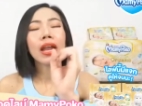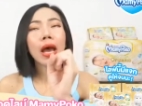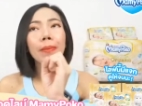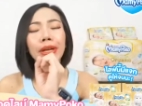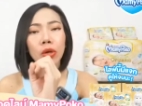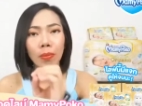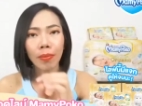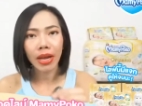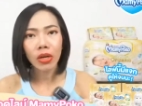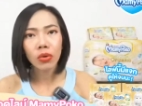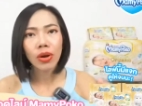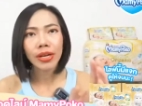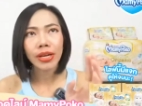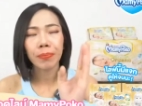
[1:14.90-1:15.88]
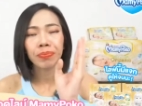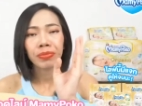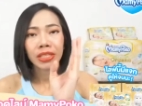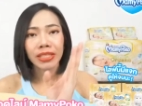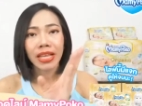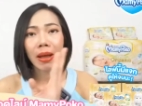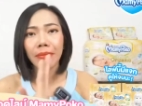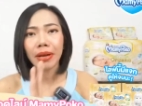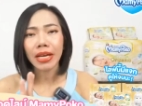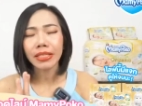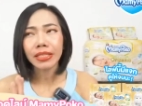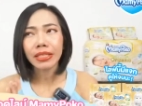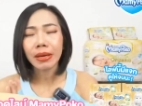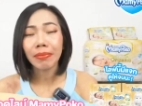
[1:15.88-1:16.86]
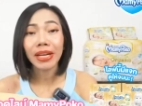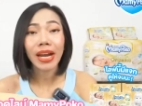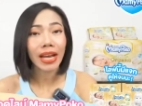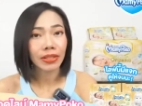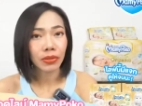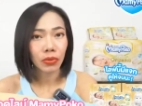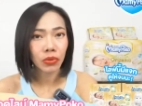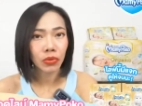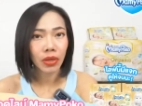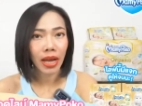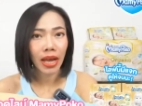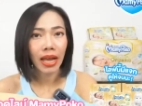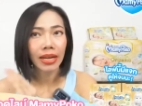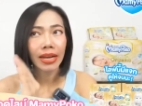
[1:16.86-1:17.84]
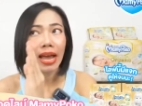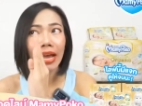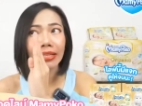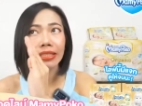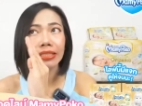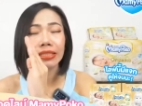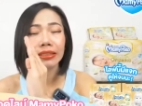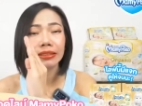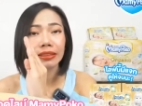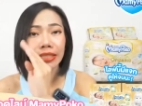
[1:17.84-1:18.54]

ถ้าเป็นนมแม่ล้วนเนี่ยสามารถที่จะไม่ถ่ายสูงสุดอะคะ่ะได้ถึง